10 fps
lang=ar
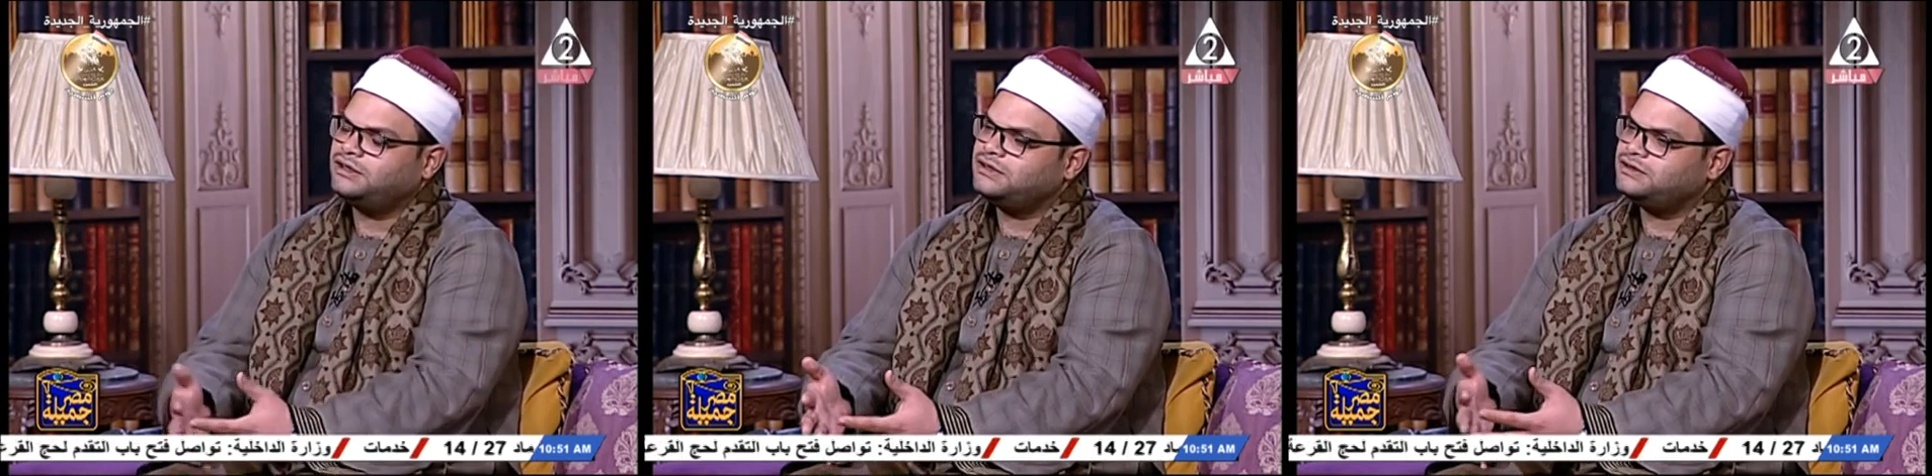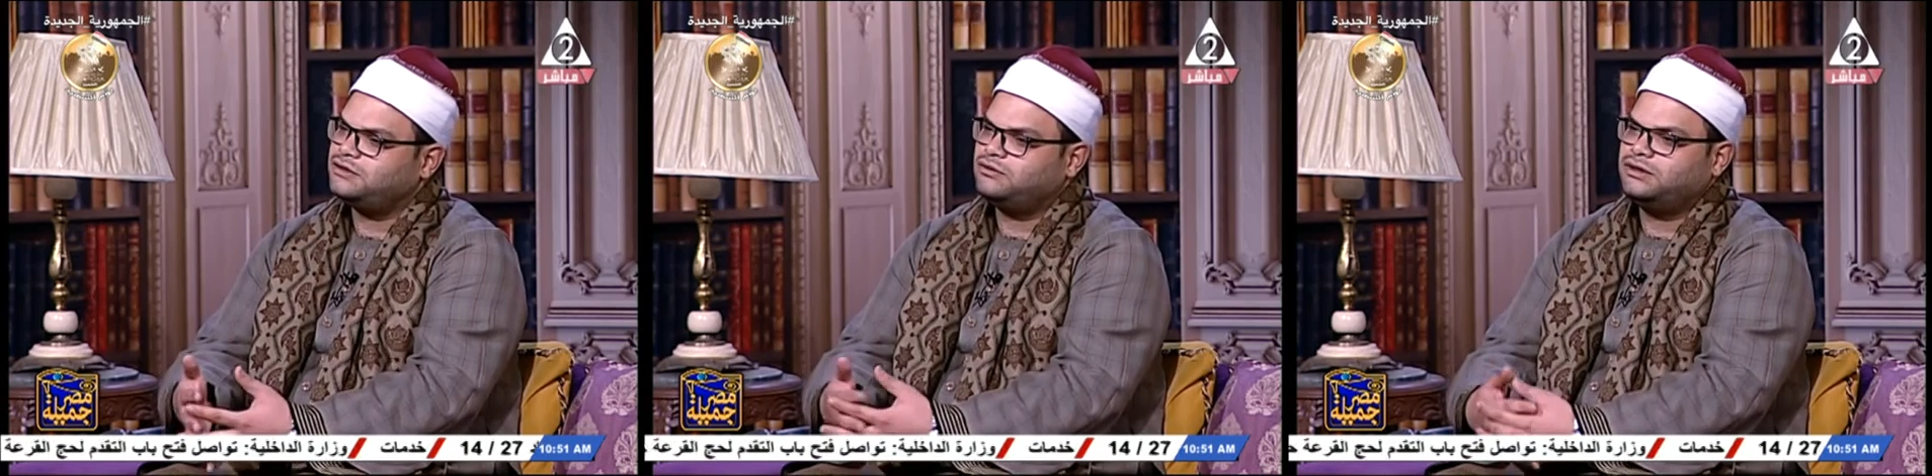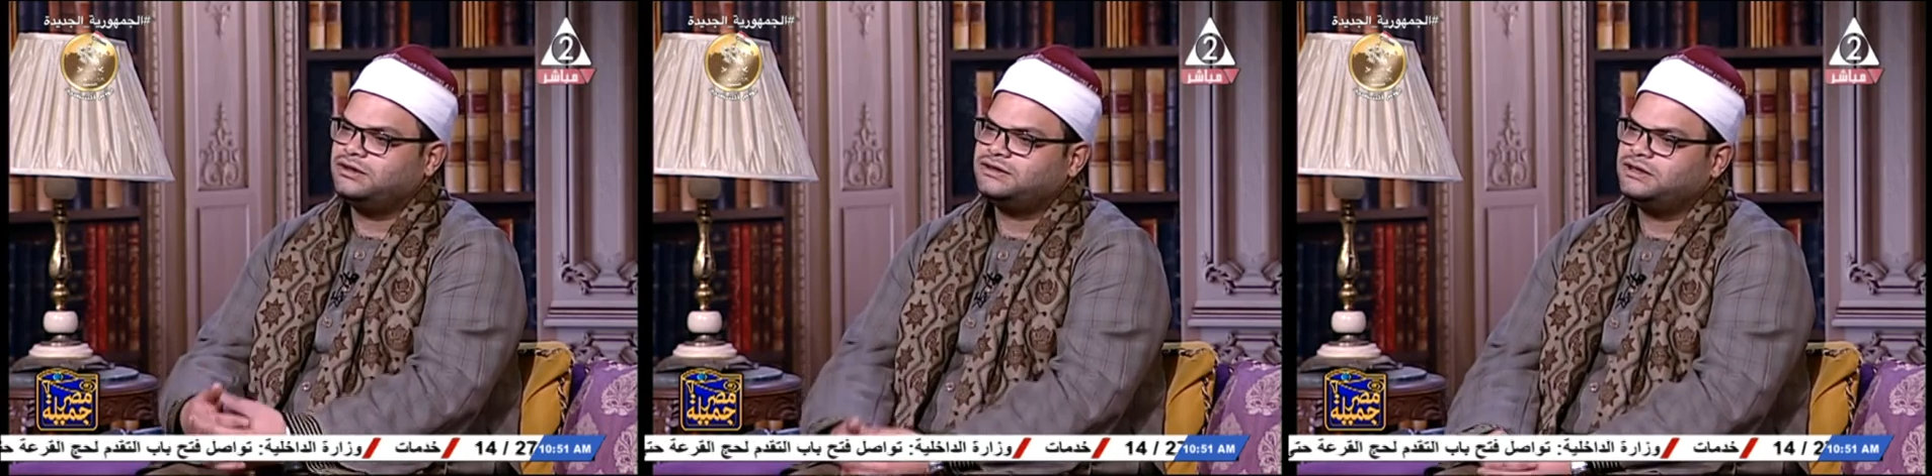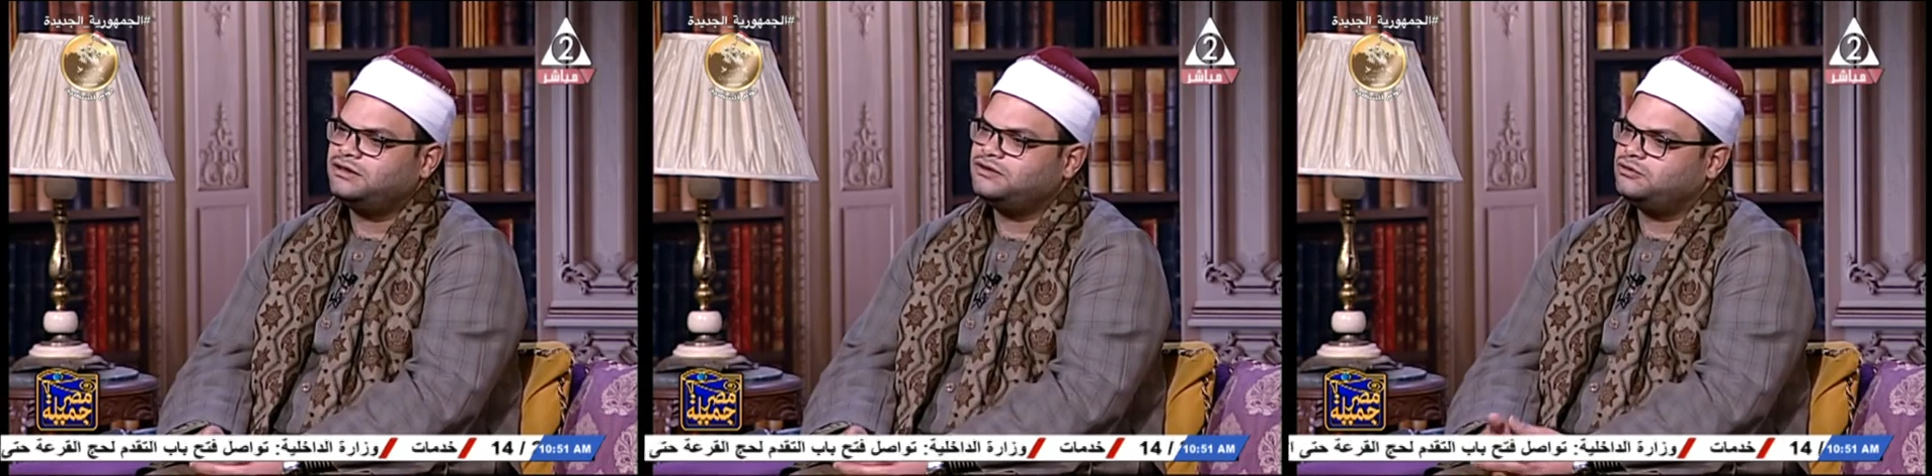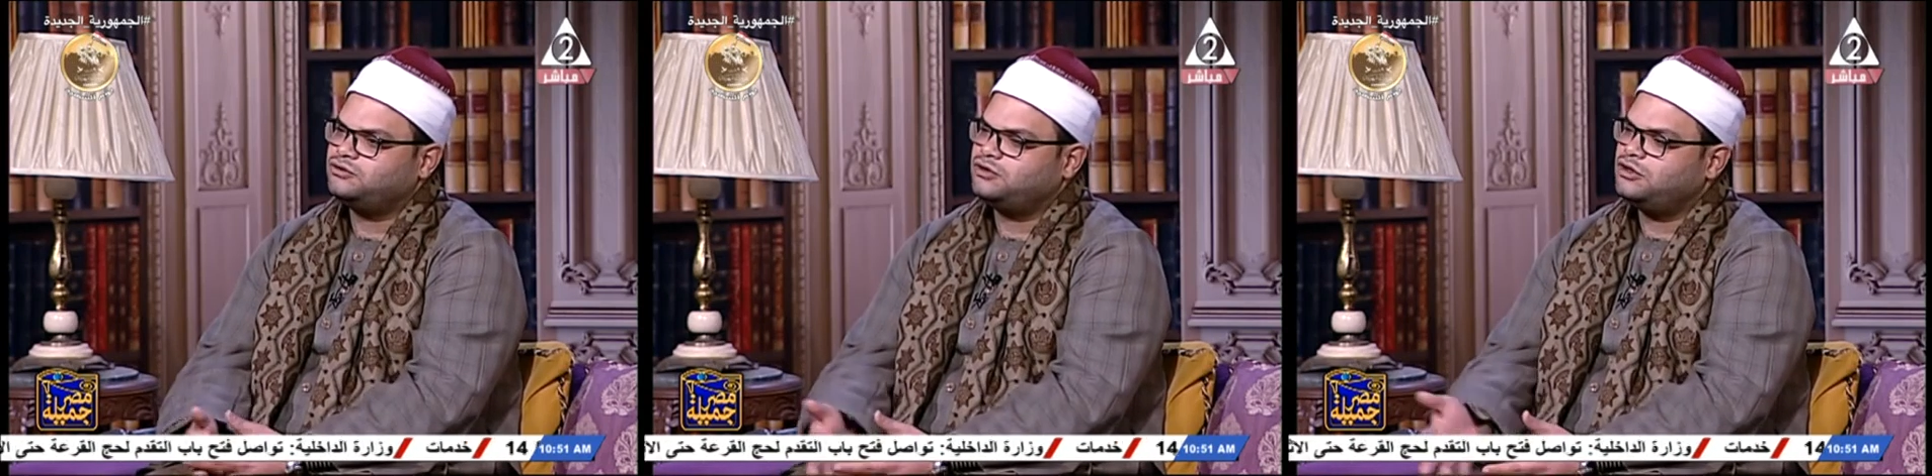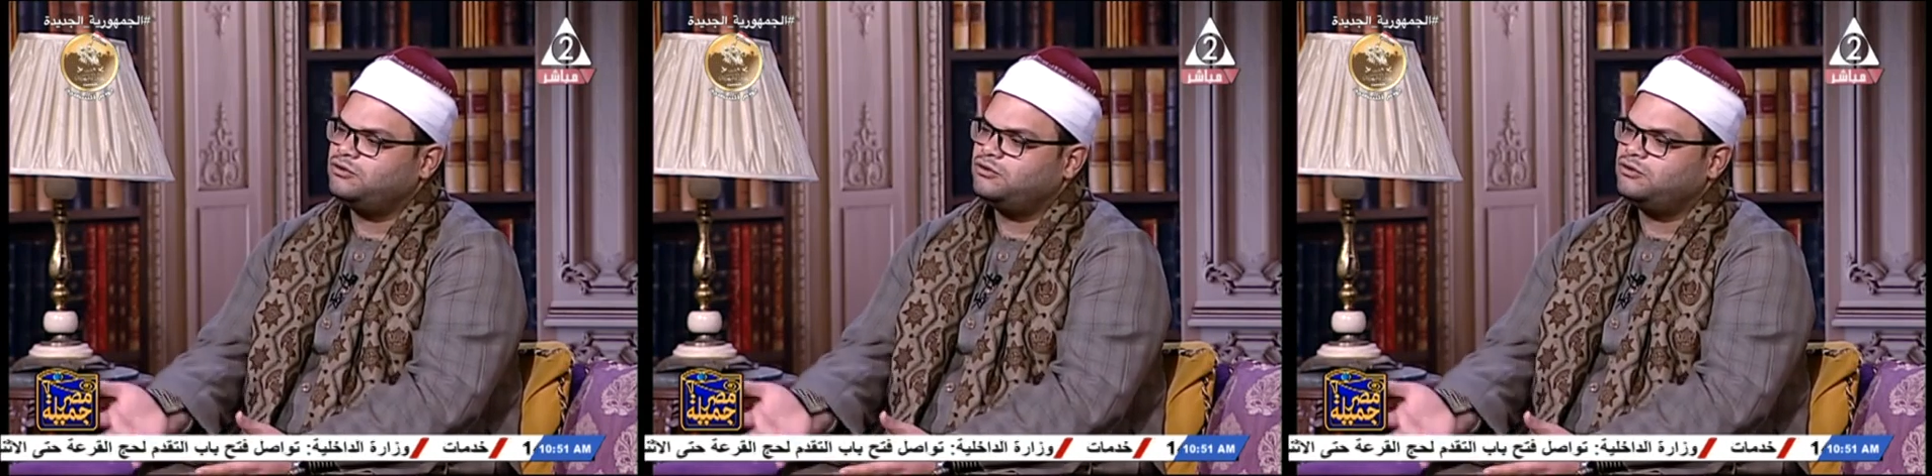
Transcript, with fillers: الازهر والسيد رئيس الوزراء